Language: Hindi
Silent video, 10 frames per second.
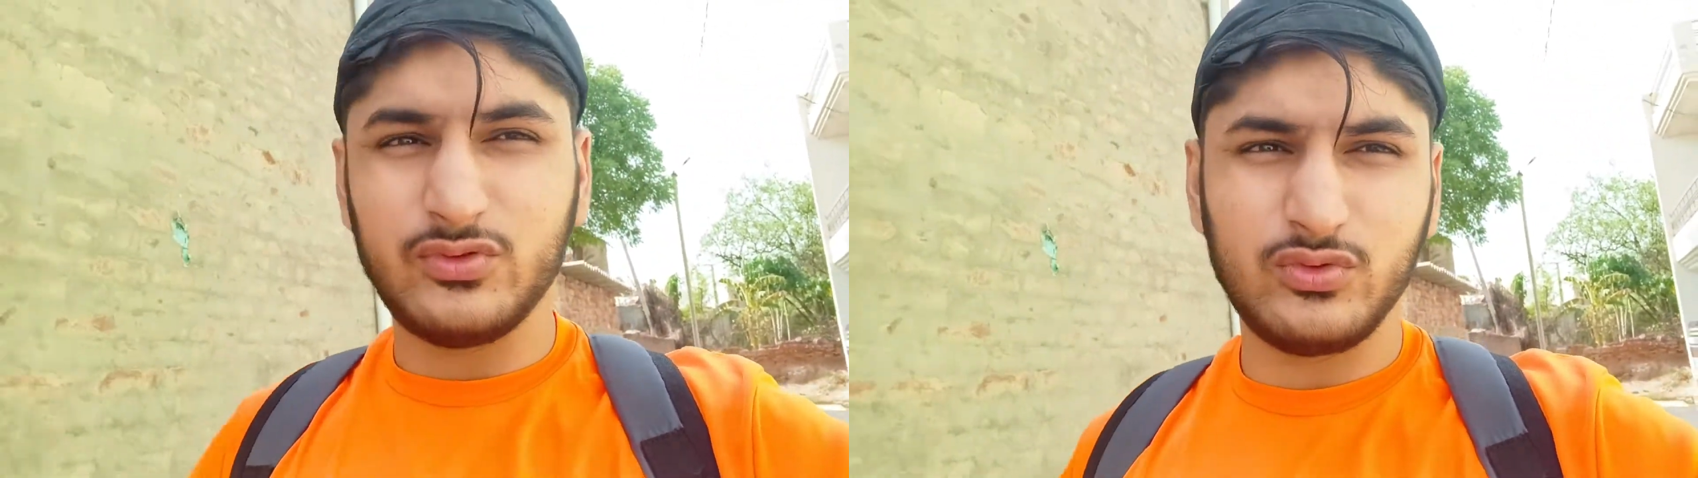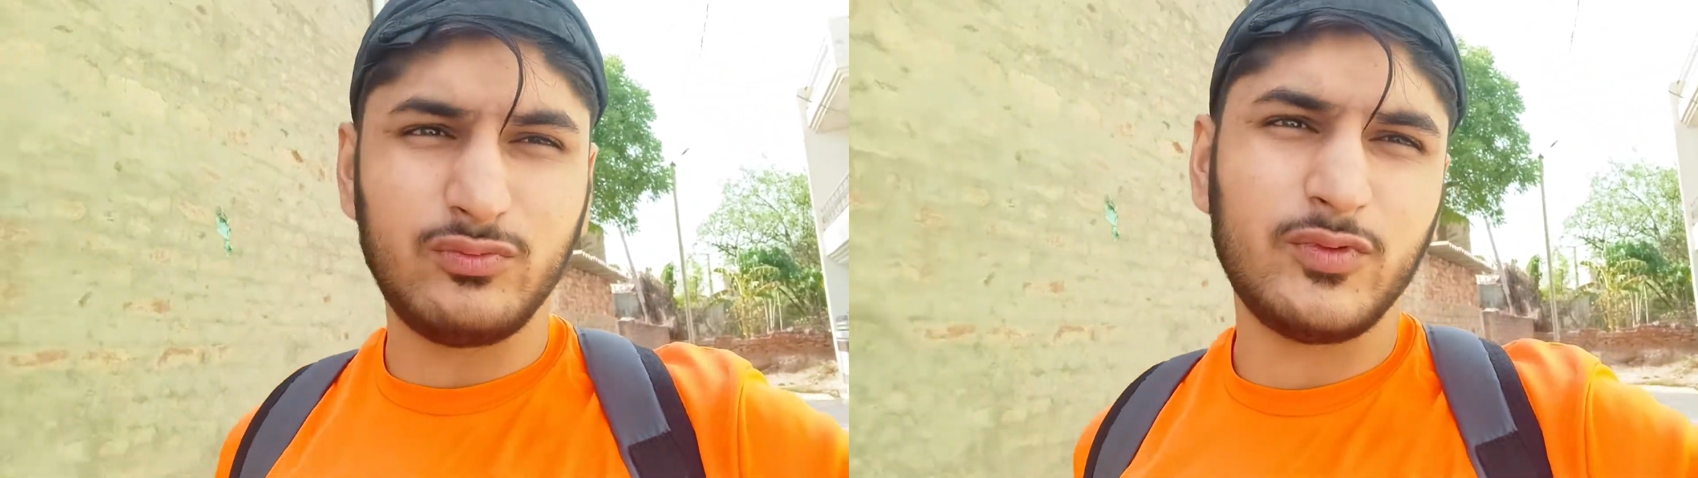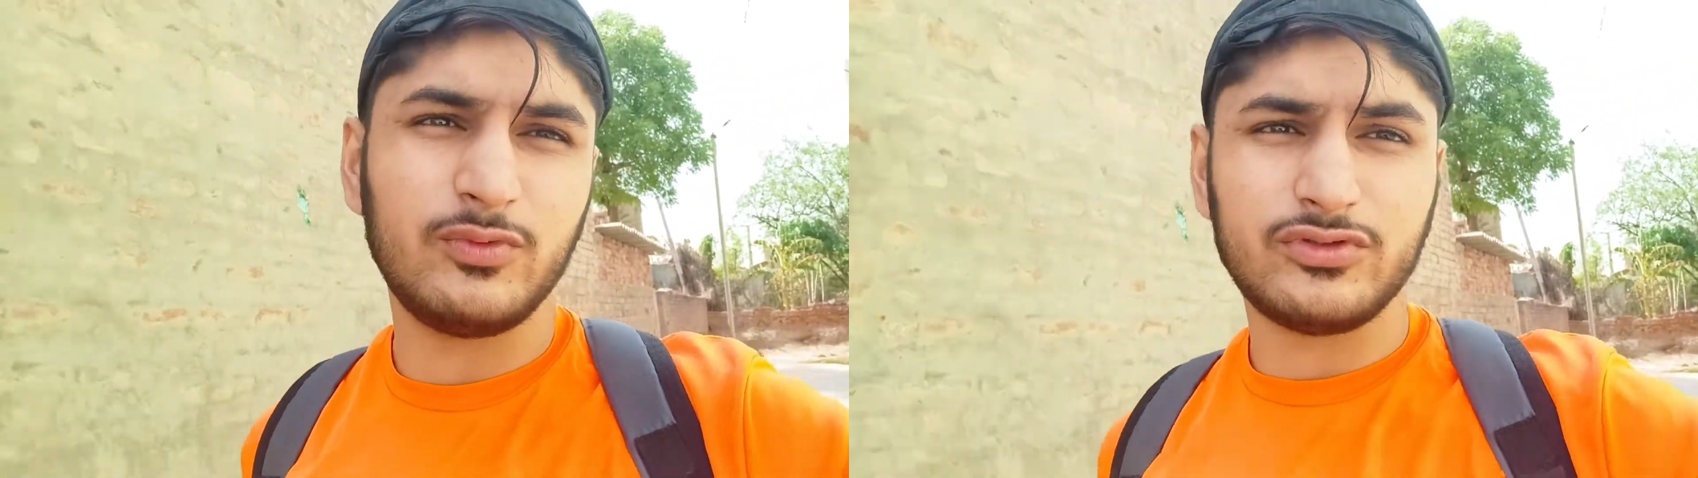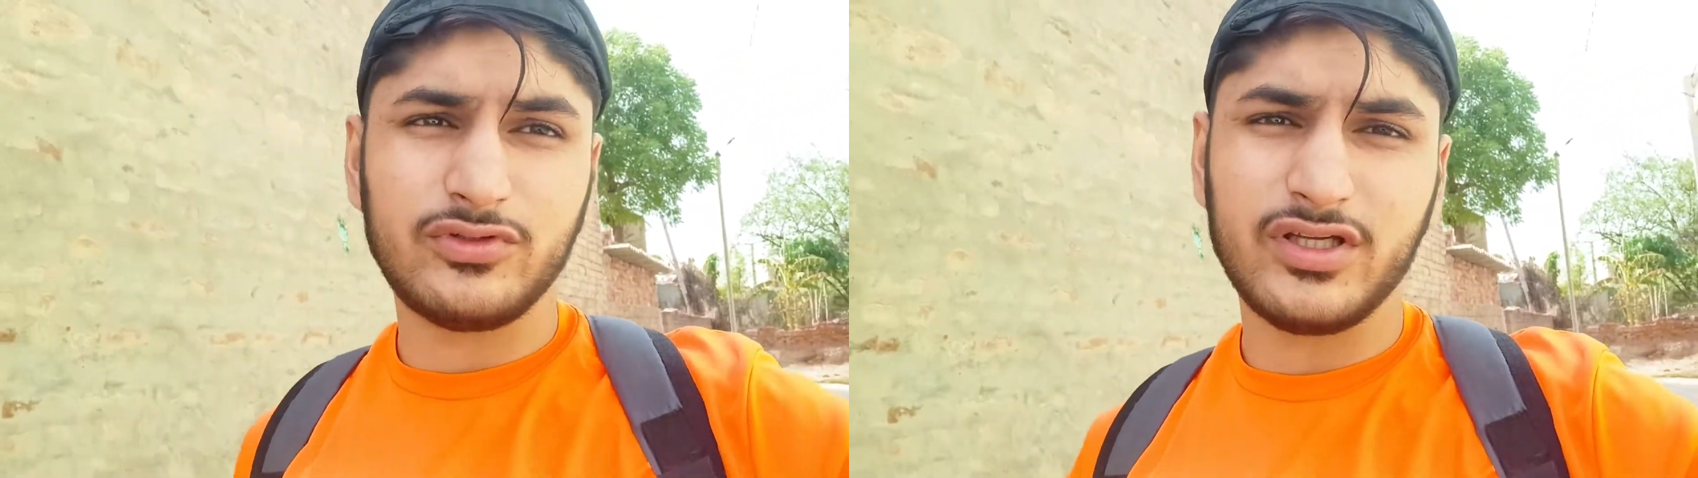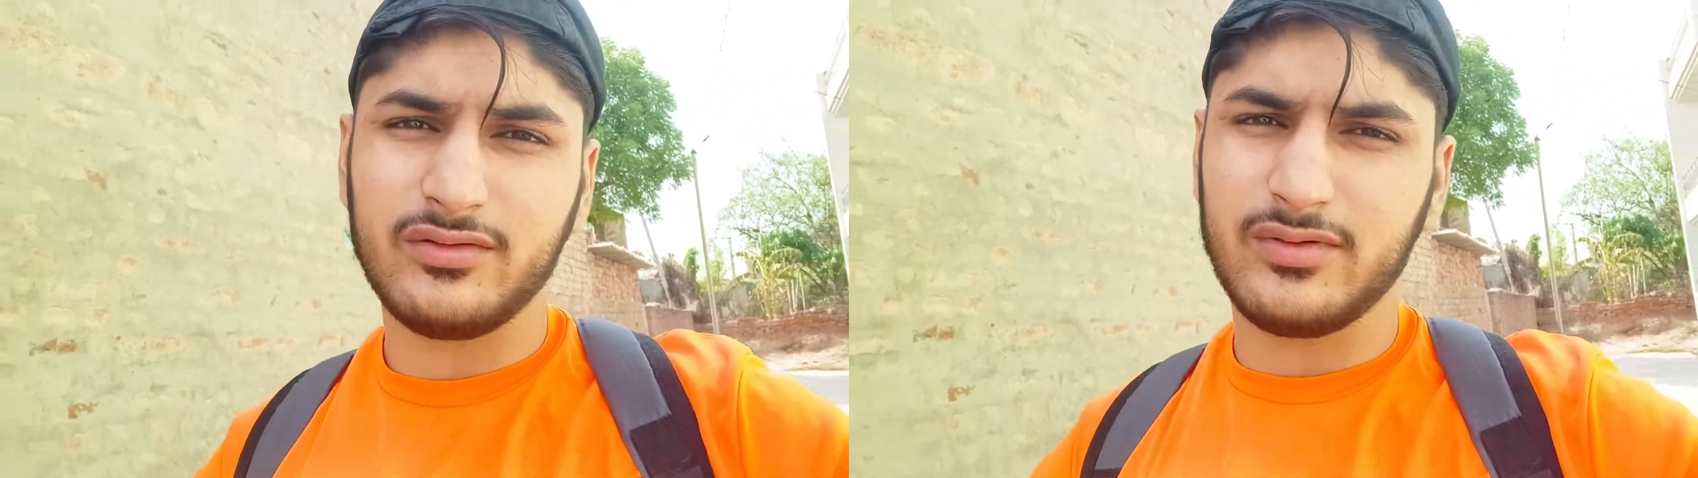धूप भी बहुत हो रही
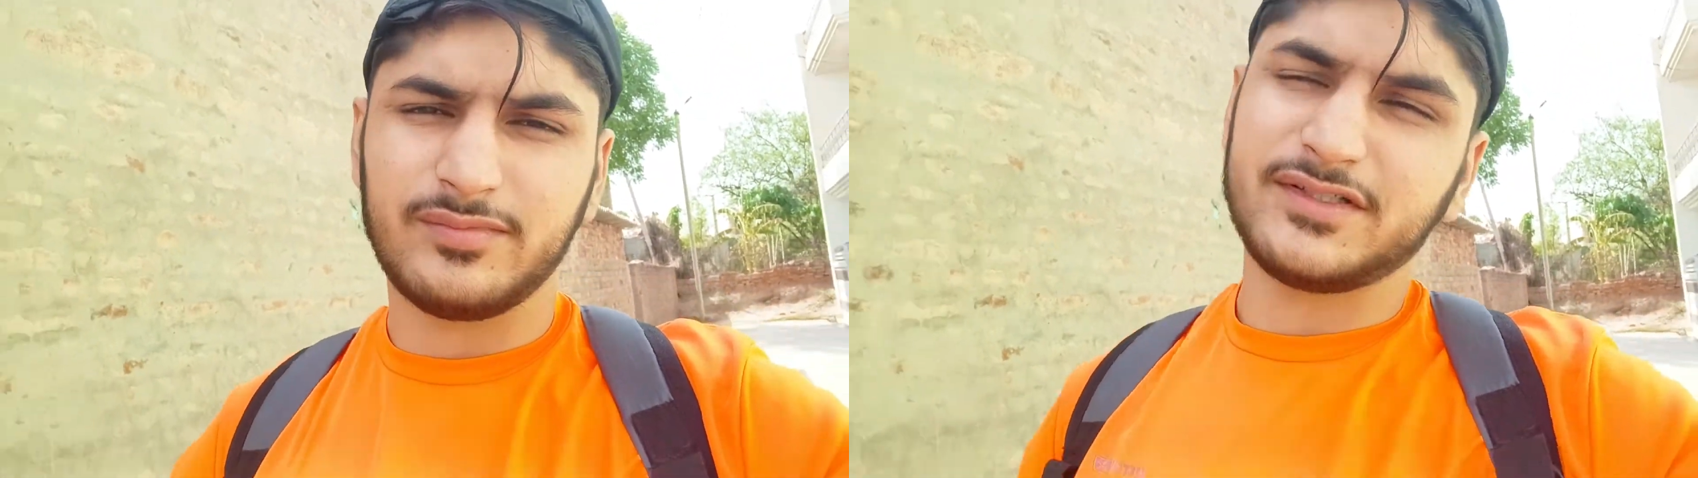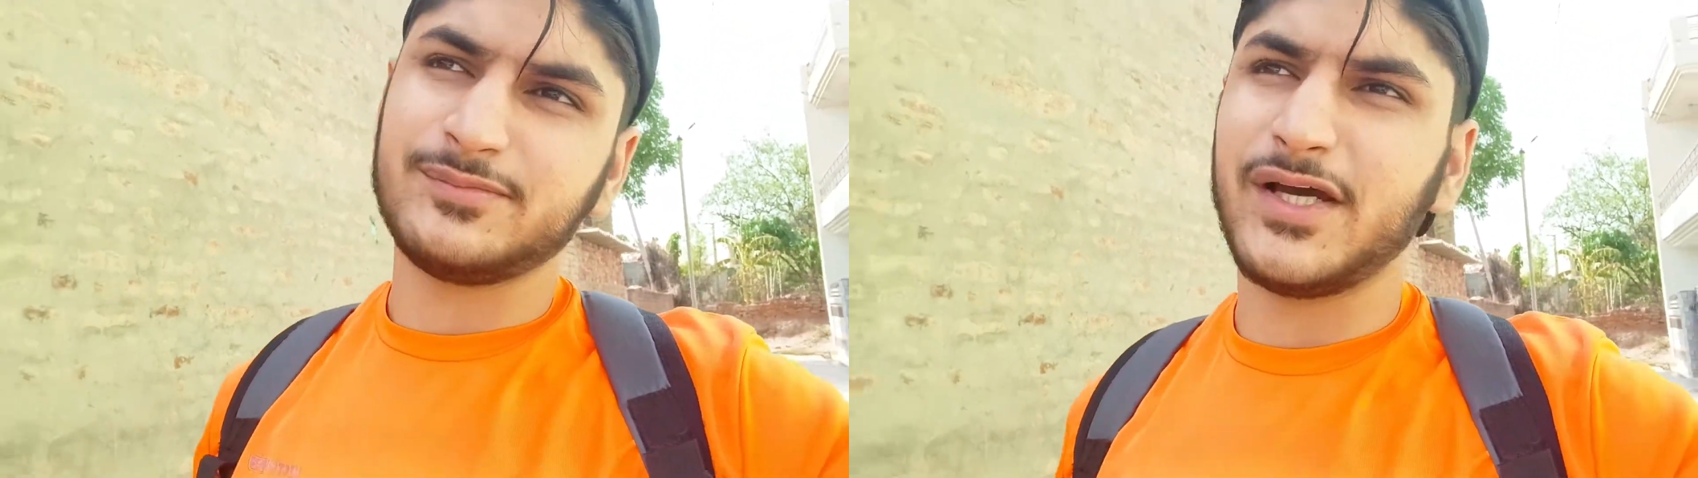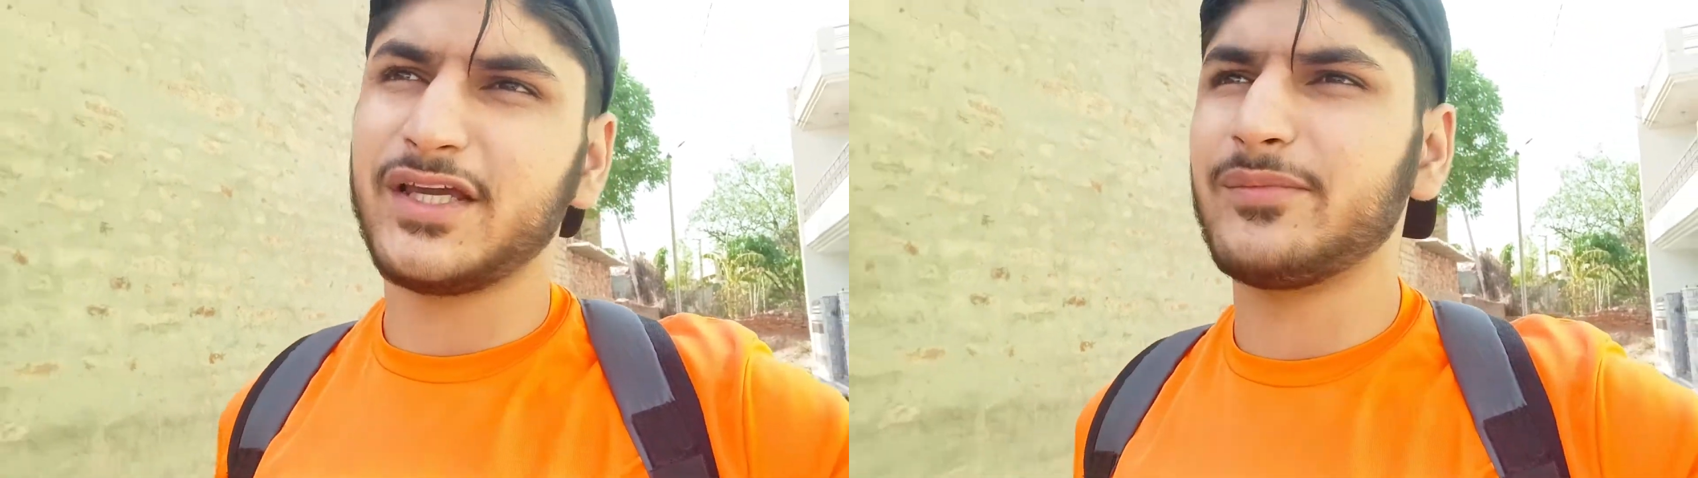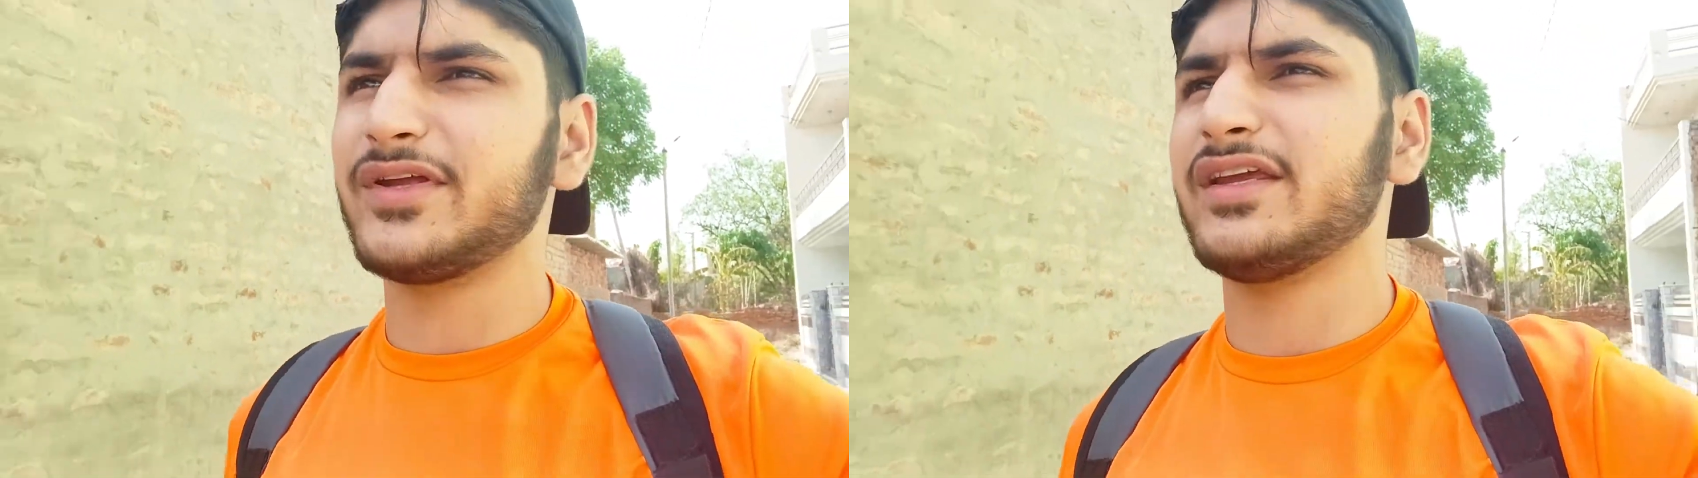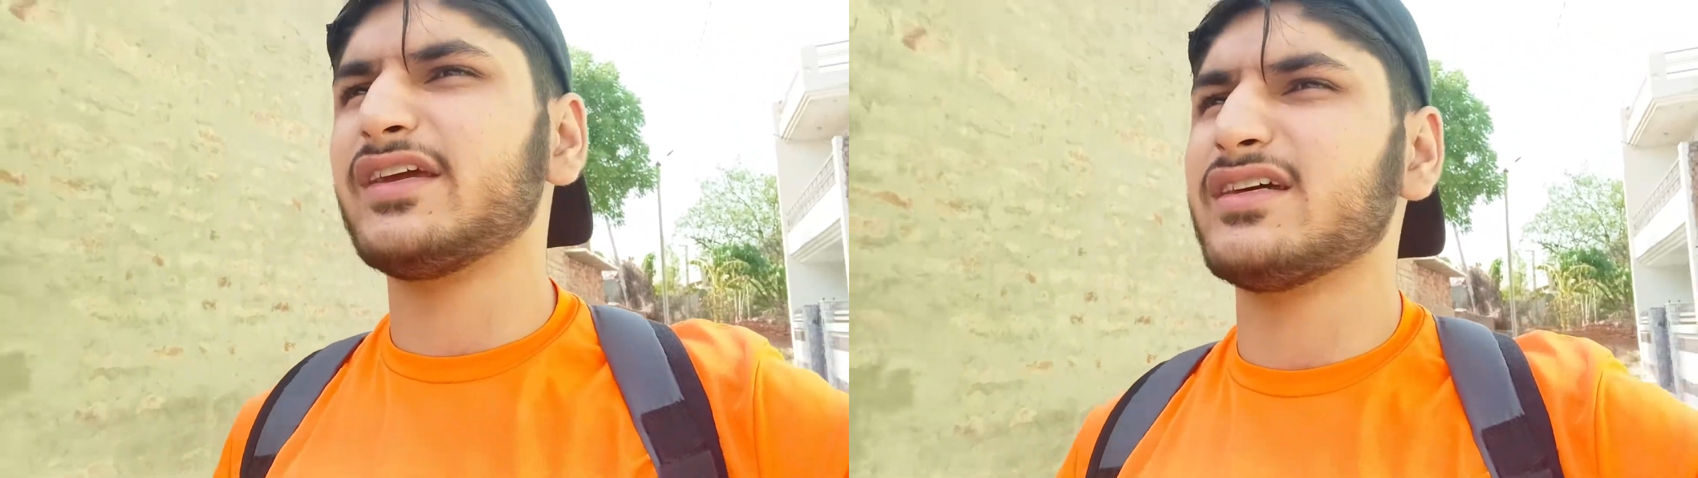है और मेरे पास बाइक भी
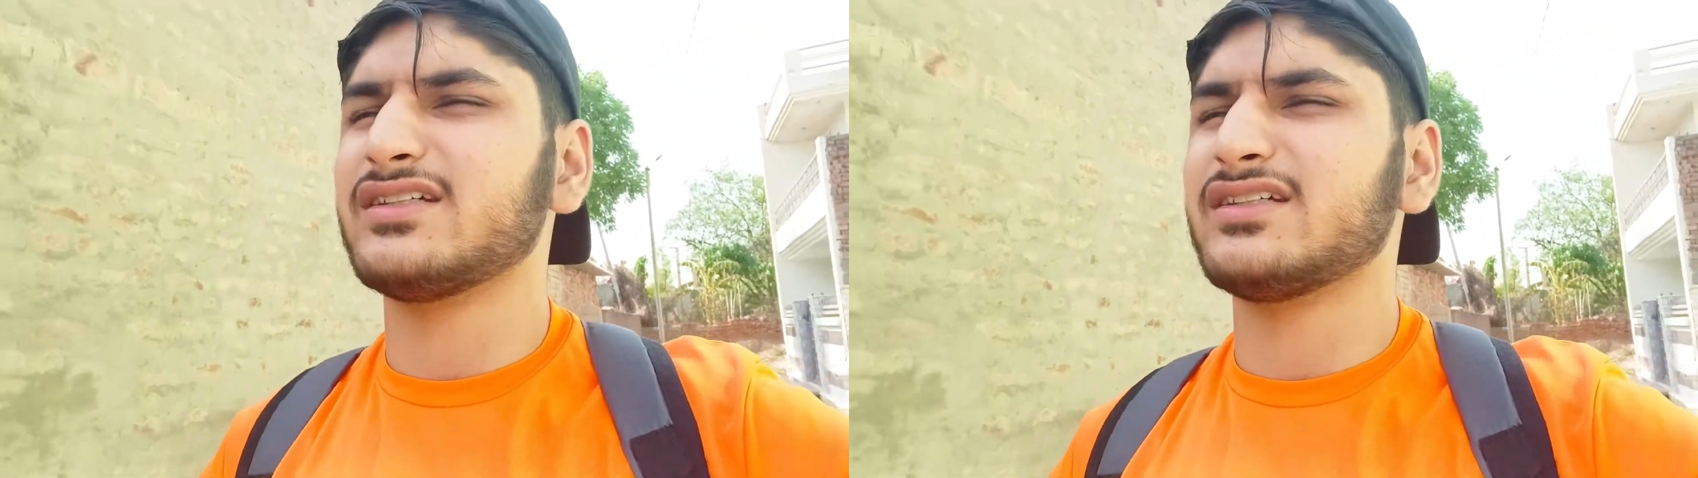नहीं है